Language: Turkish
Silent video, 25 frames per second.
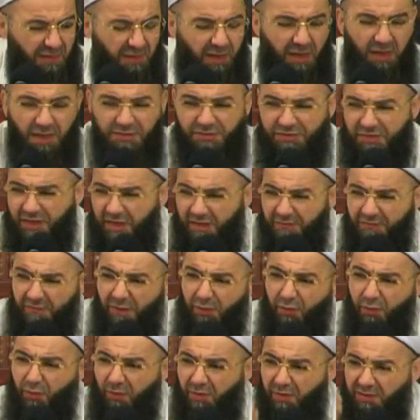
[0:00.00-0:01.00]
Asker
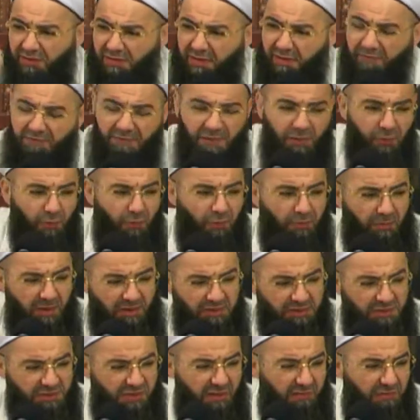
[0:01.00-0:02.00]
veriyor, adam veriyor,
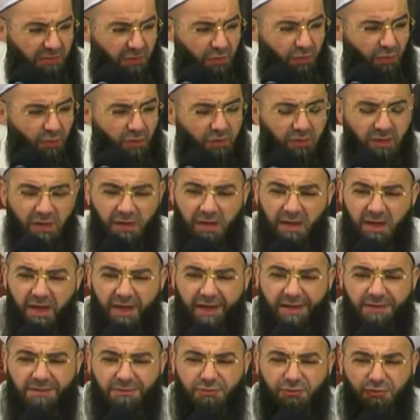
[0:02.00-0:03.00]
makina veriyor.
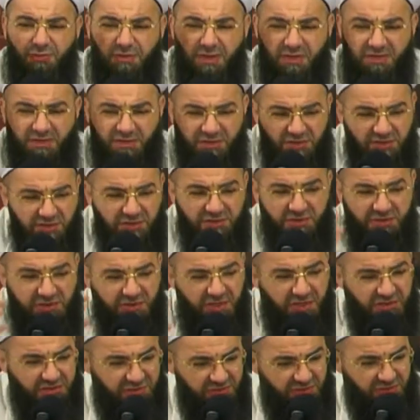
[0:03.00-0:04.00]
Ehli sünneti kırsın
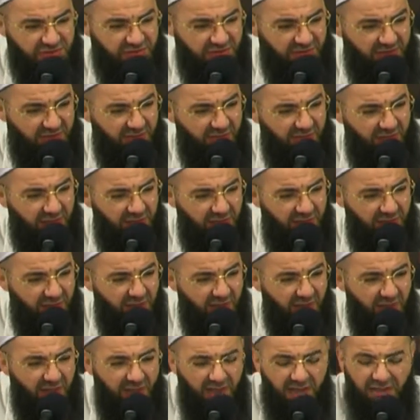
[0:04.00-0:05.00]
geçirsin diye
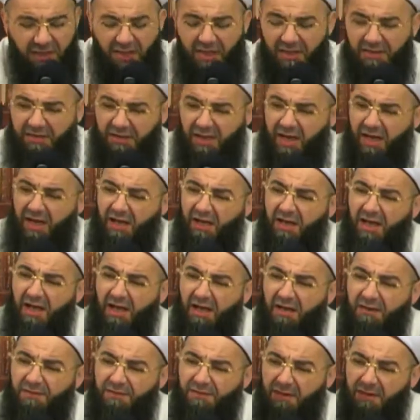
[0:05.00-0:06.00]
Allah
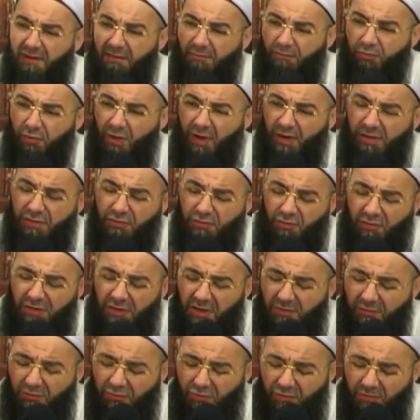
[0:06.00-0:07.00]
Teala bu ehli
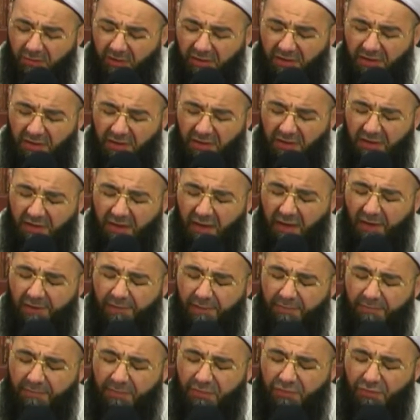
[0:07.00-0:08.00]
sünnet düşmanlarını ya
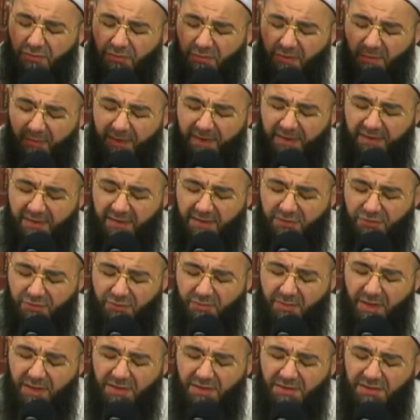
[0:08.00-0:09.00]
Rabbi şu mübarek
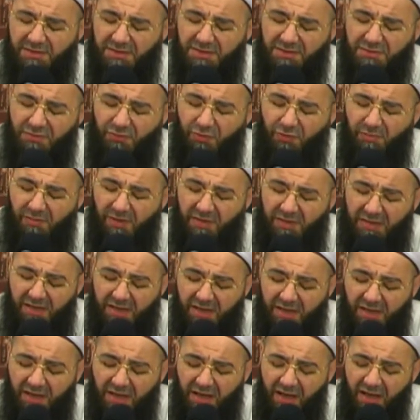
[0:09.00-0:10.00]
cuma gecesi
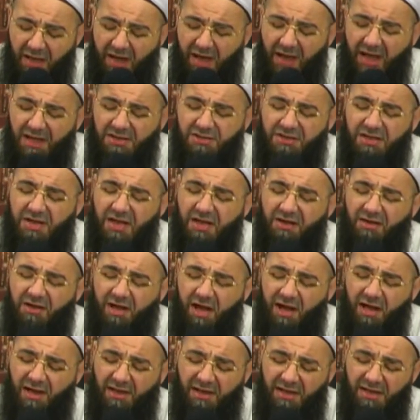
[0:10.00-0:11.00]
hürmetine acilen
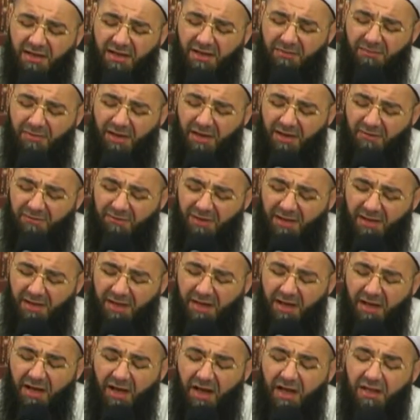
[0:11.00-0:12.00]
kahreyle mahvel.
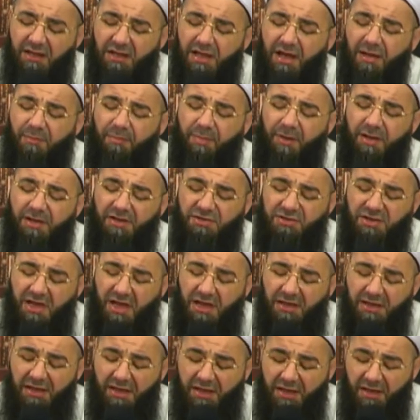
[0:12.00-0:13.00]
Allah'ın
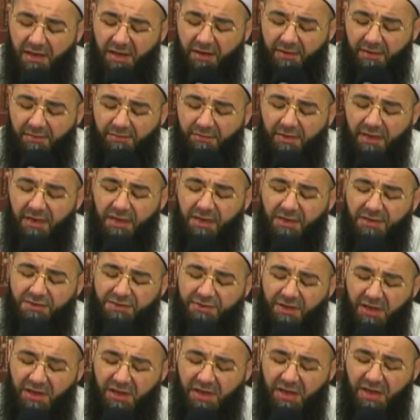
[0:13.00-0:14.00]
perişan eyle ya Rabbi.
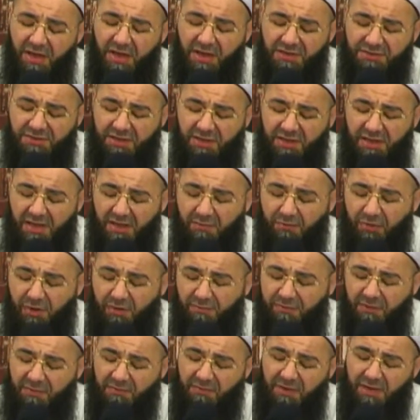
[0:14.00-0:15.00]
Salli ala seyyidina
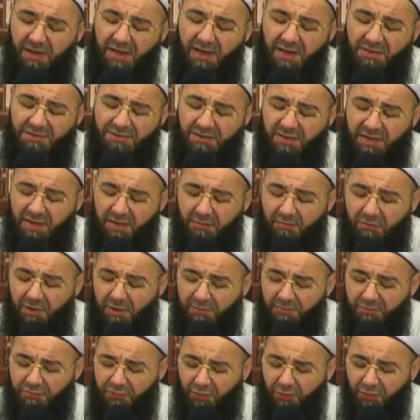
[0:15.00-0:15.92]
Muhammed ve ala seyyidina Muhammed.